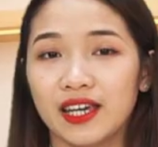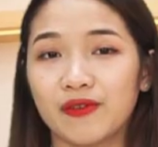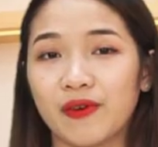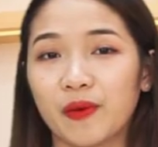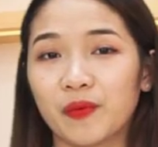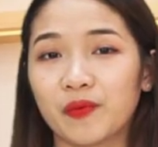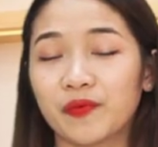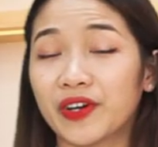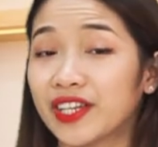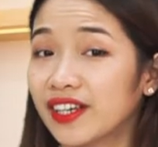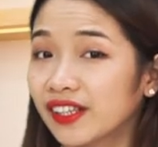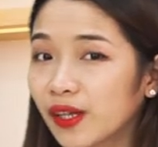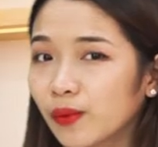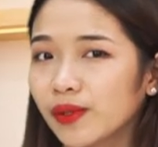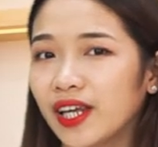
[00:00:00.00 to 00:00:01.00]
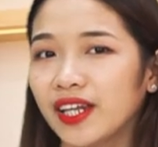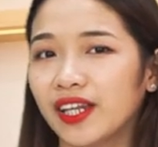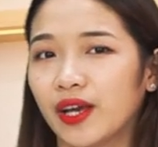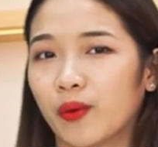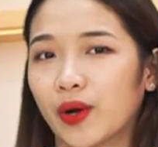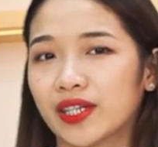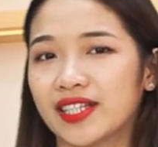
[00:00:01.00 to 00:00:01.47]
Hy vọng với những thông tin
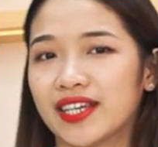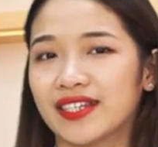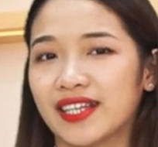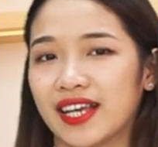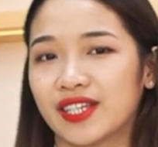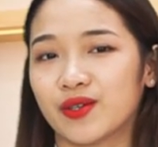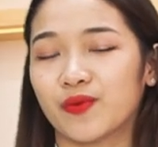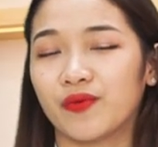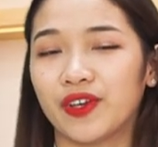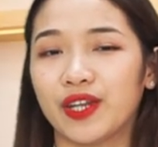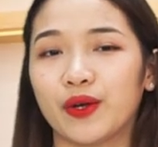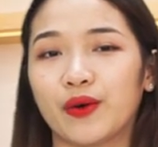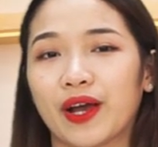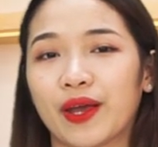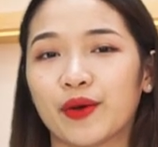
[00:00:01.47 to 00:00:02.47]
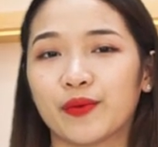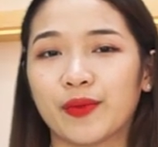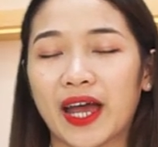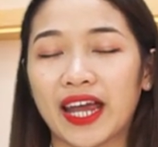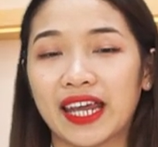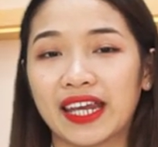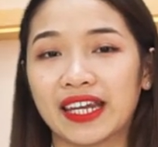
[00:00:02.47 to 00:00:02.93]
Kiều Oanh chia sẻ trong video ngày hôm
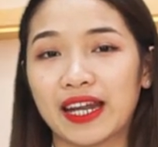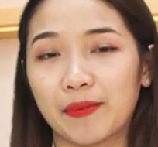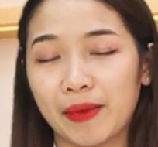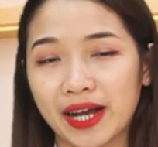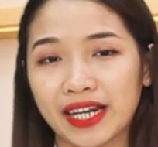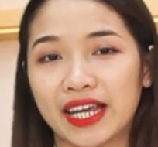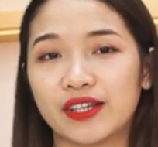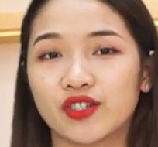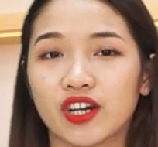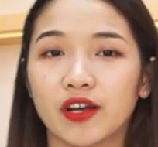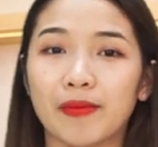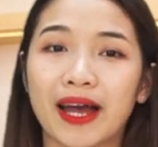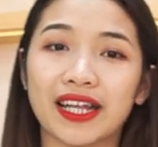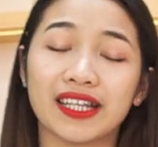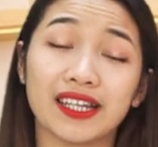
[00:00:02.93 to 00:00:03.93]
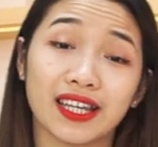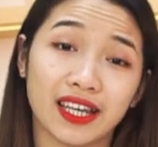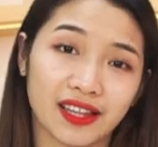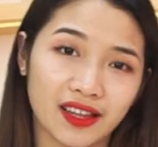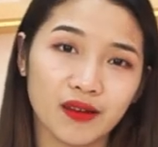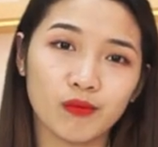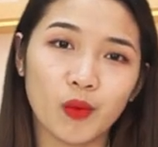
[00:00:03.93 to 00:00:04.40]
nay đã mang đến cho các bạn những
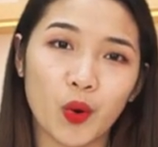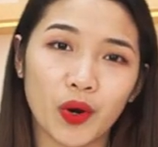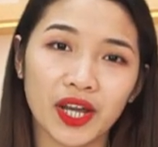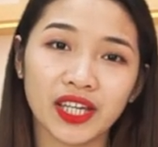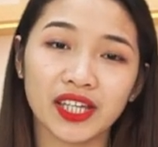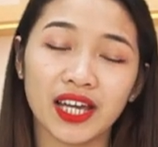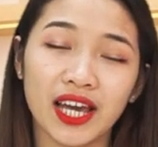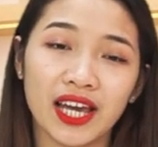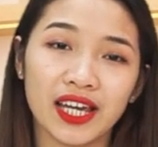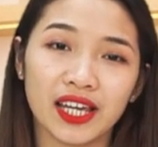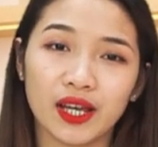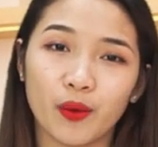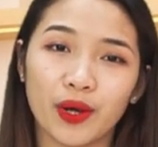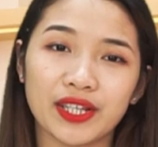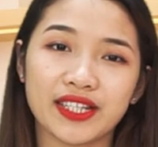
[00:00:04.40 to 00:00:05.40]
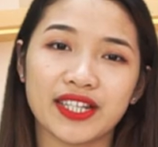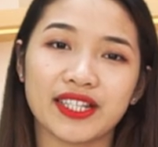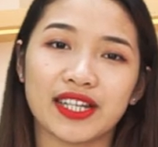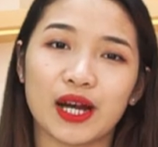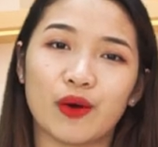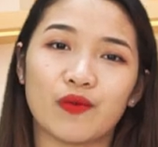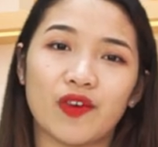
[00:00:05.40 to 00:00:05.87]
kiến thức bổ ích. Kiều Oanh xin
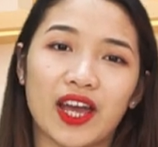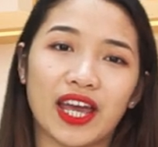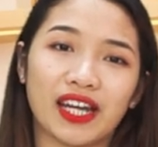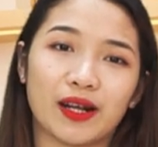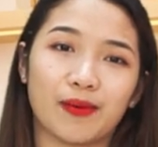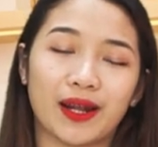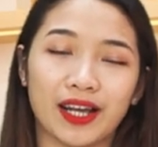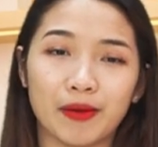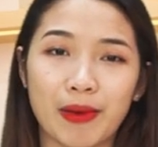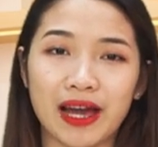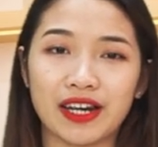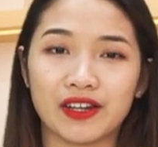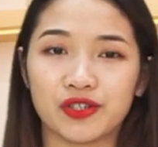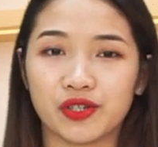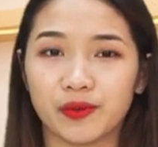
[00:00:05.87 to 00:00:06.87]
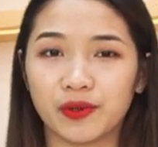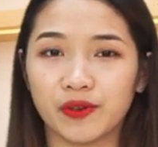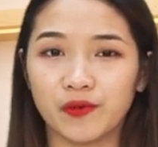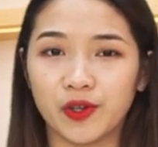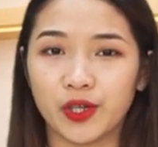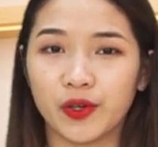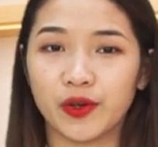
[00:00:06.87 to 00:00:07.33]
chào và hẹn gặp lại các bạn ở trong
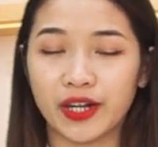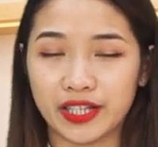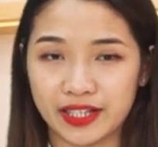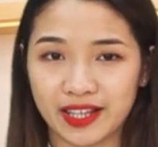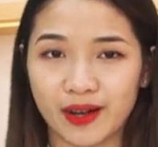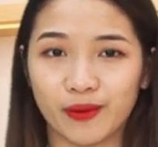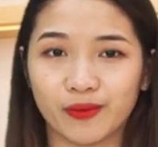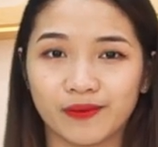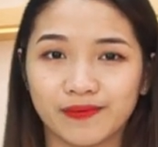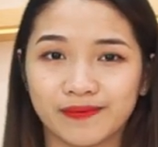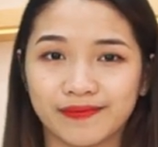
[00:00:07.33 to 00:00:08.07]
những video lần sau.